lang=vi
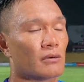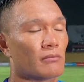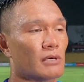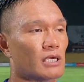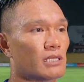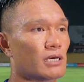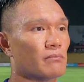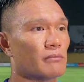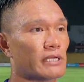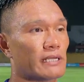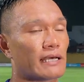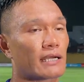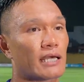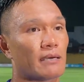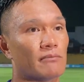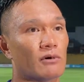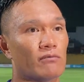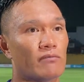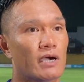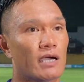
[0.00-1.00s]
bây giờ mình đang
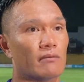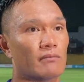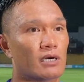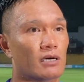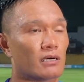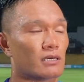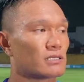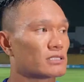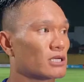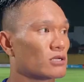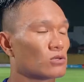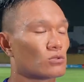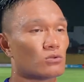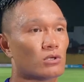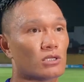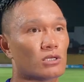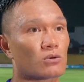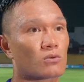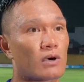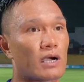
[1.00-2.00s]
làm bảo vệ mà xe đội
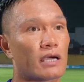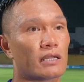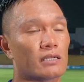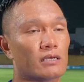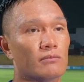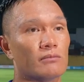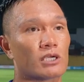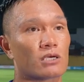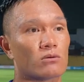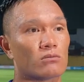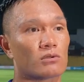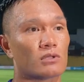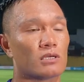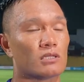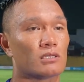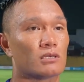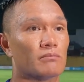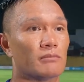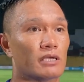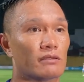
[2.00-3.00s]
tuyển đi qua nếu mình không có
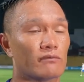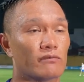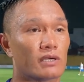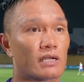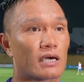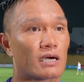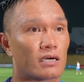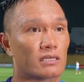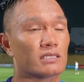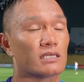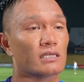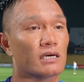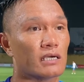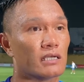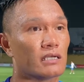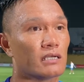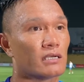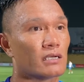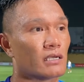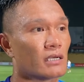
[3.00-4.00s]
tính thì mình vẫn đang ở trên
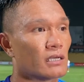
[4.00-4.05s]
đấy